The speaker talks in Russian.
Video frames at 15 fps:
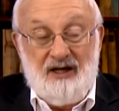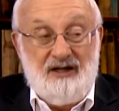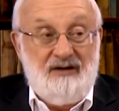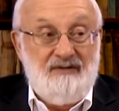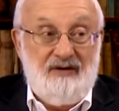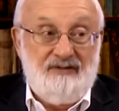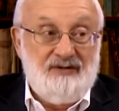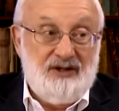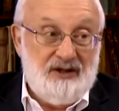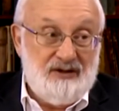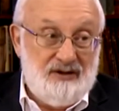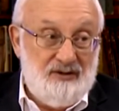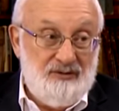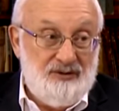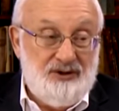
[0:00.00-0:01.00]
а не во
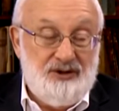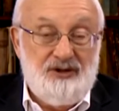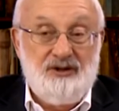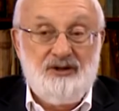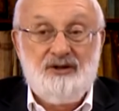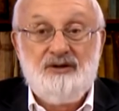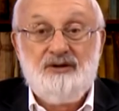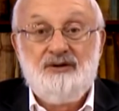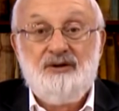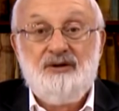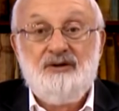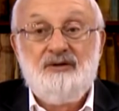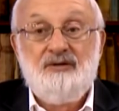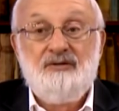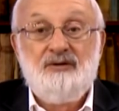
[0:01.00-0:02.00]
всех случаях.
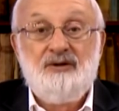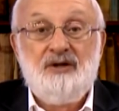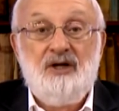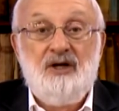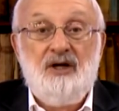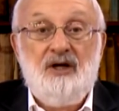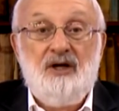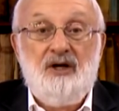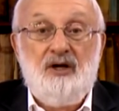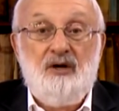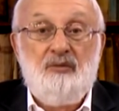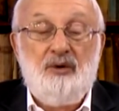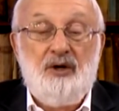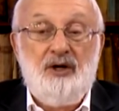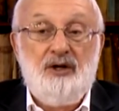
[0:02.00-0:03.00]
Вот.
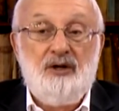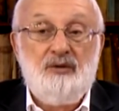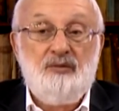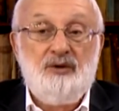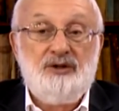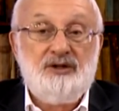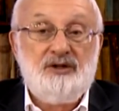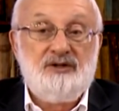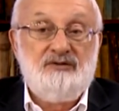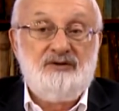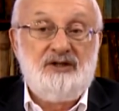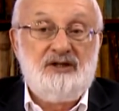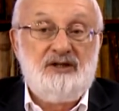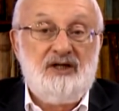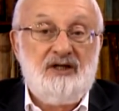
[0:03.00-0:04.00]
И поэтому этих
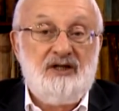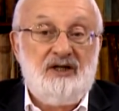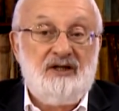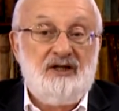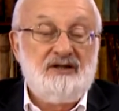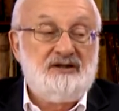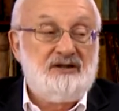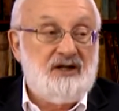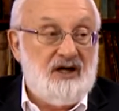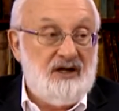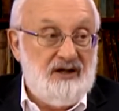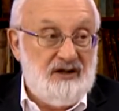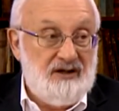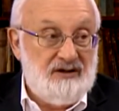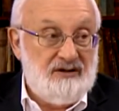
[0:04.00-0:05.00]
свидетелей надо
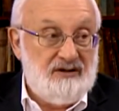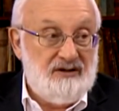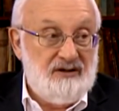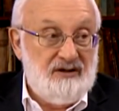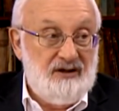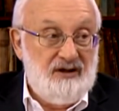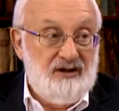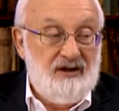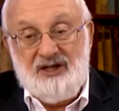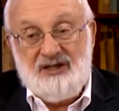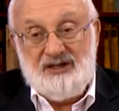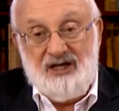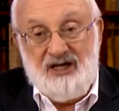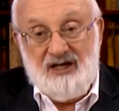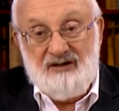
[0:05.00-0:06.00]
отстранять.
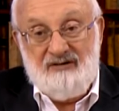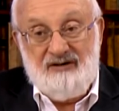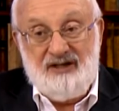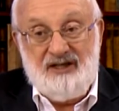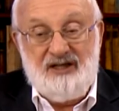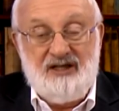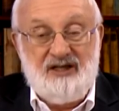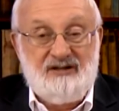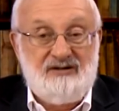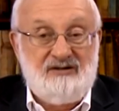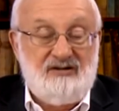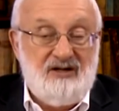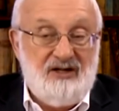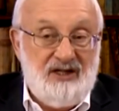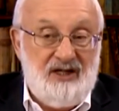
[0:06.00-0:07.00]
При исследовании и
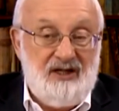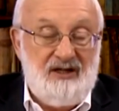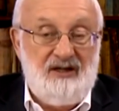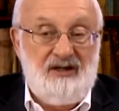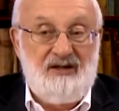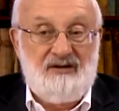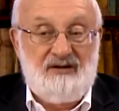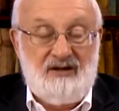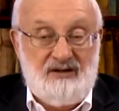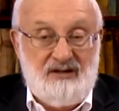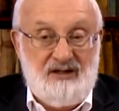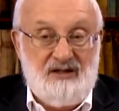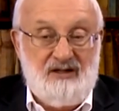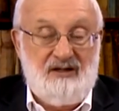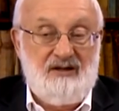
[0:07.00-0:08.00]
отстранении
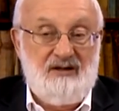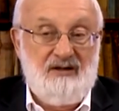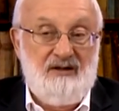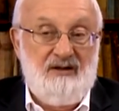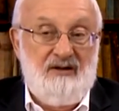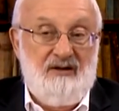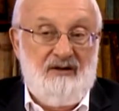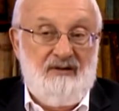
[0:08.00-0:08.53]
таких